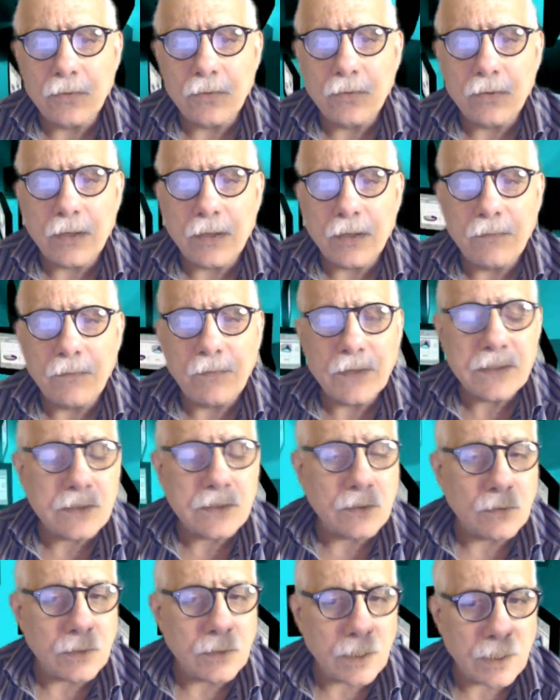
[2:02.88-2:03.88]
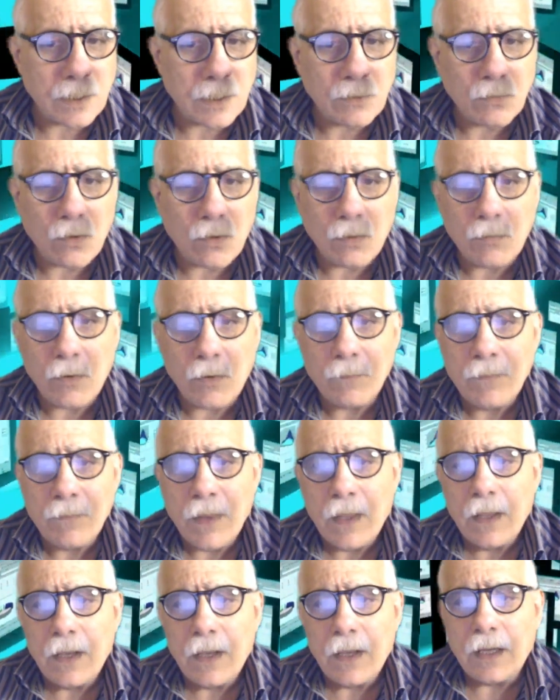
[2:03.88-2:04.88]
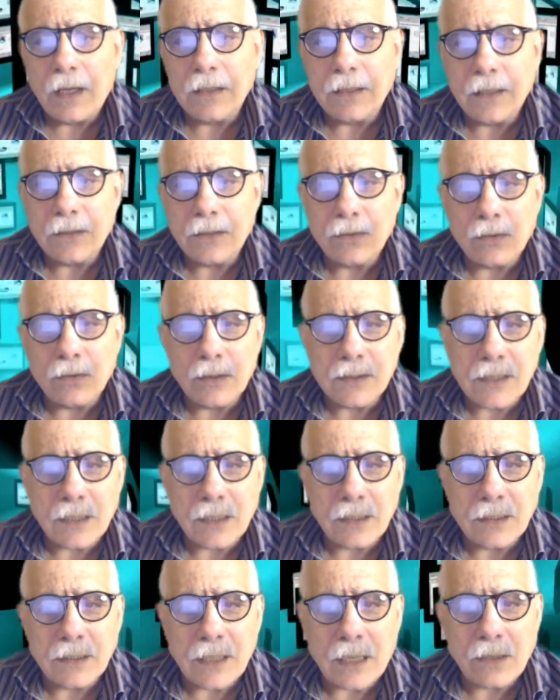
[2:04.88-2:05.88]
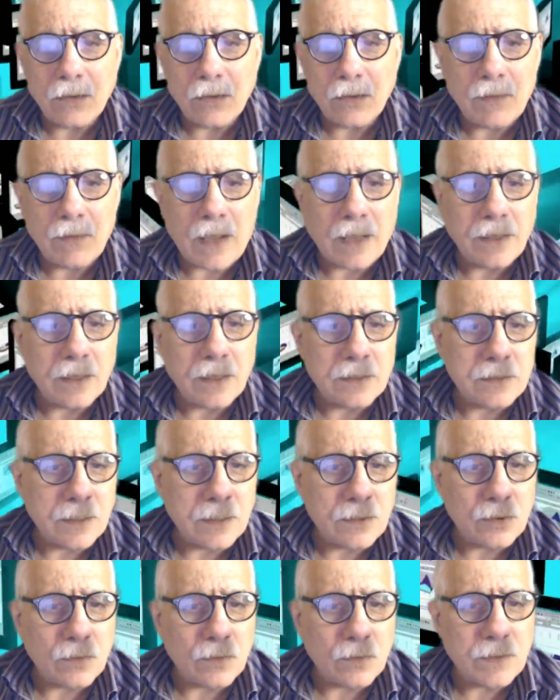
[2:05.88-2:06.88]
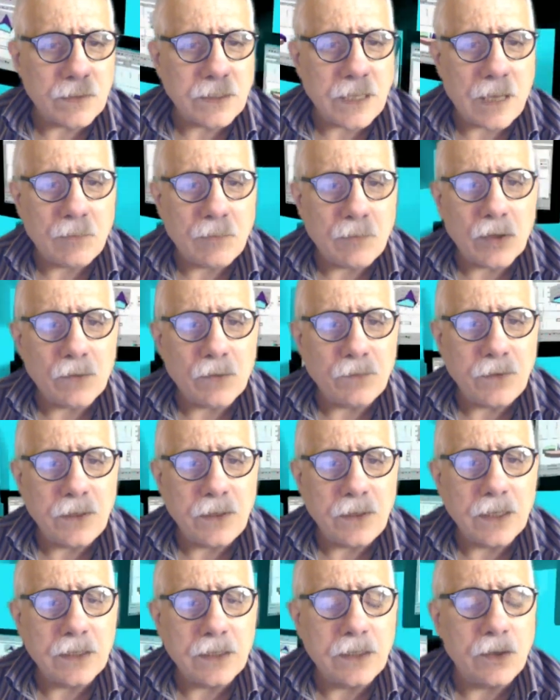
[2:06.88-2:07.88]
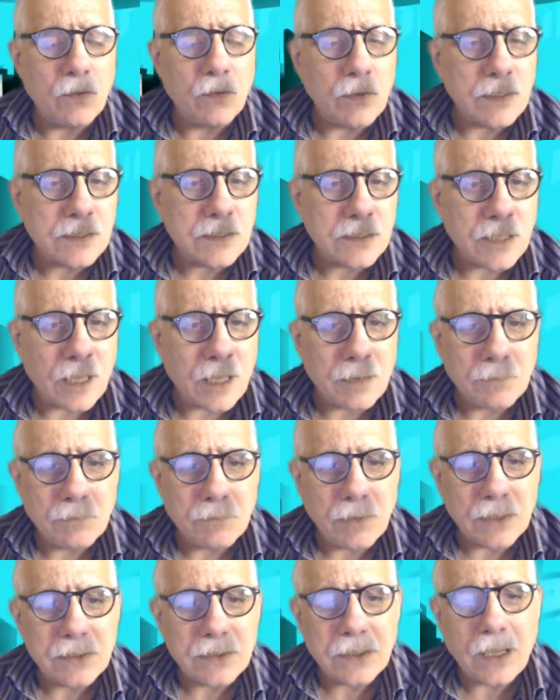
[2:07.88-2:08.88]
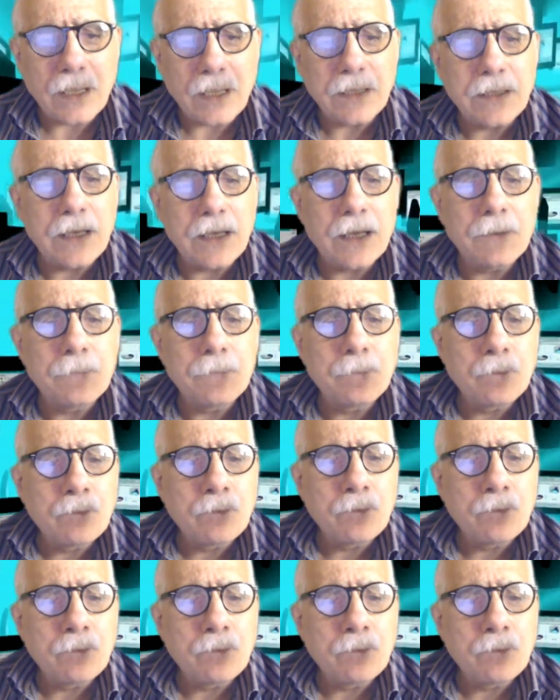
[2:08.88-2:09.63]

produrre infezione nell'uomo. Il direttore sanitario Vai ha detto vediamo la fine di questa battaglia.